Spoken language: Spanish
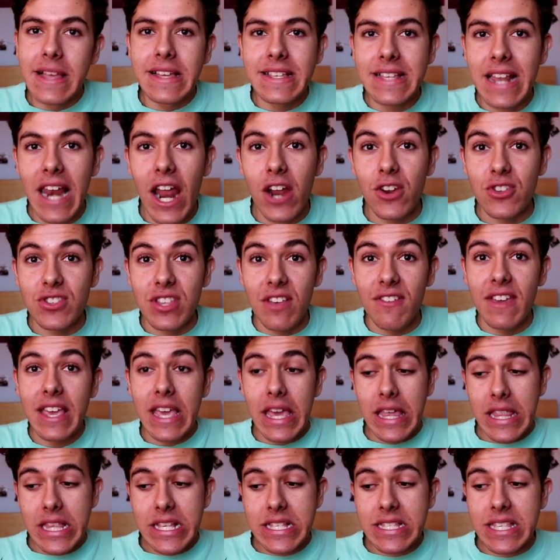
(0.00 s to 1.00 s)
Claro, se ven
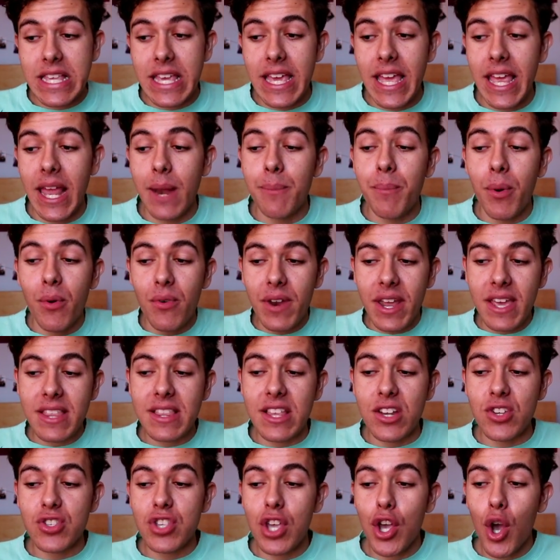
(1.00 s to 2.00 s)
que dice, el pobre
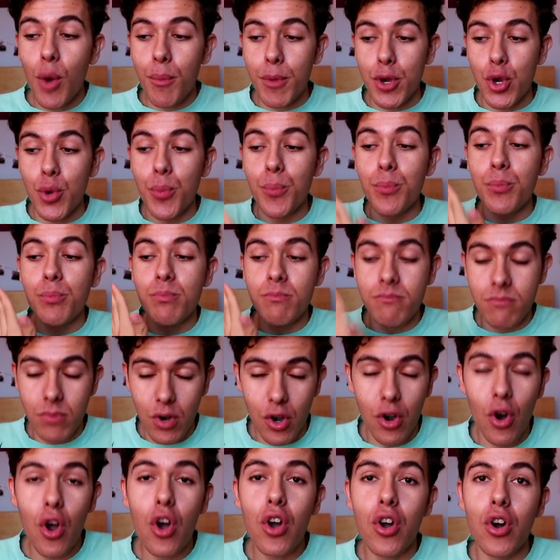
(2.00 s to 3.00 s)
este no se come ni un,
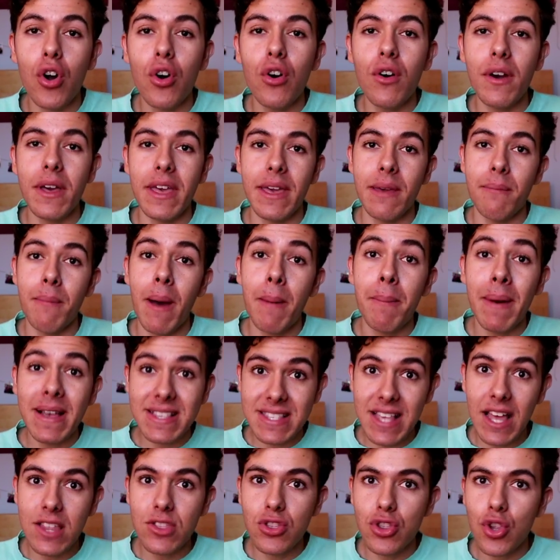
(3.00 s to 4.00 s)
rosco, eh, va pa'
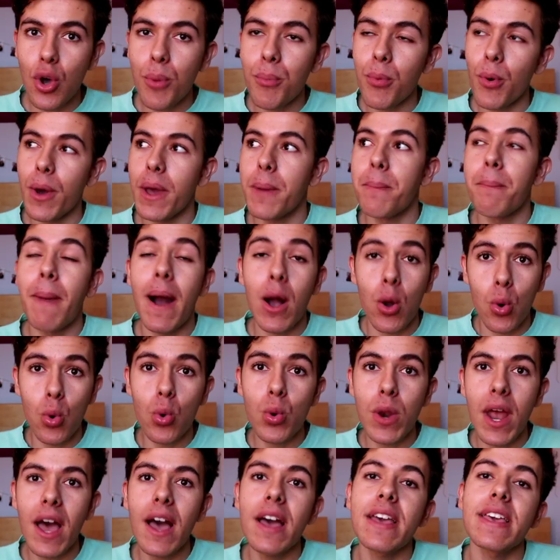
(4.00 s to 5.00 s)
santo, pues pa'
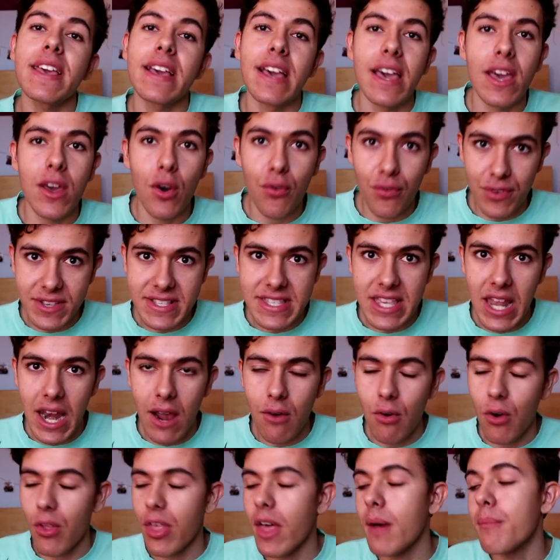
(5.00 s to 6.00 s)
cura y que oficie la
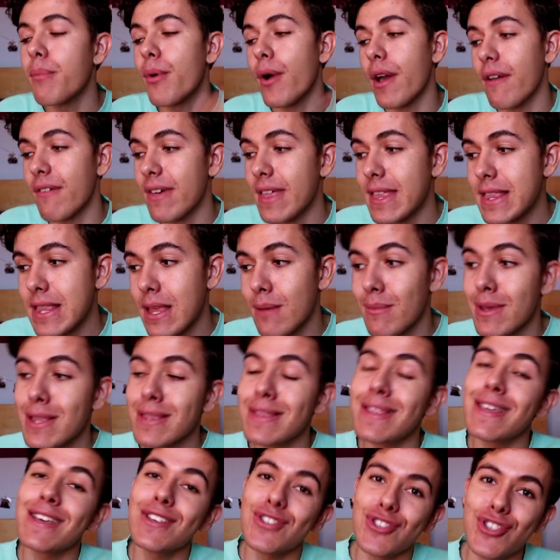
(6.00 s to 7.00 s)
boda. Pues
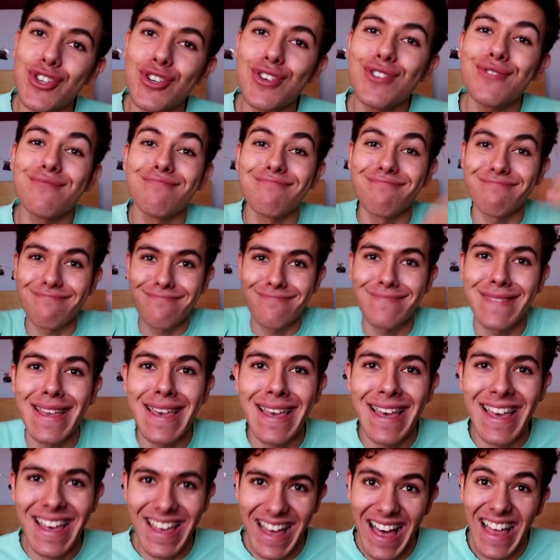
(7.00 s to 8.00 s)
evidentemente yo, mm,
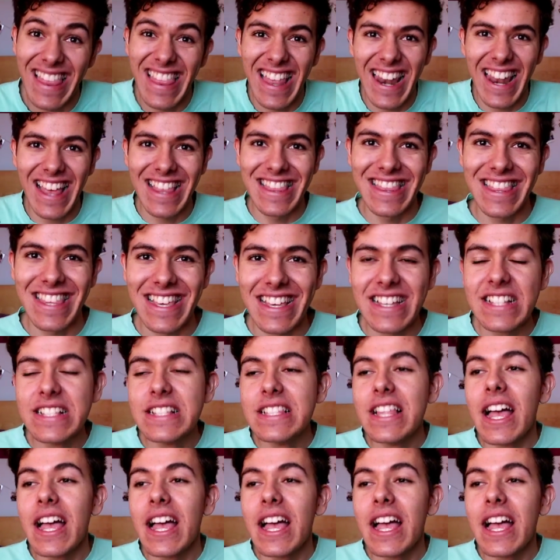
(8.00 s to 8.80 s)
eh, adelante.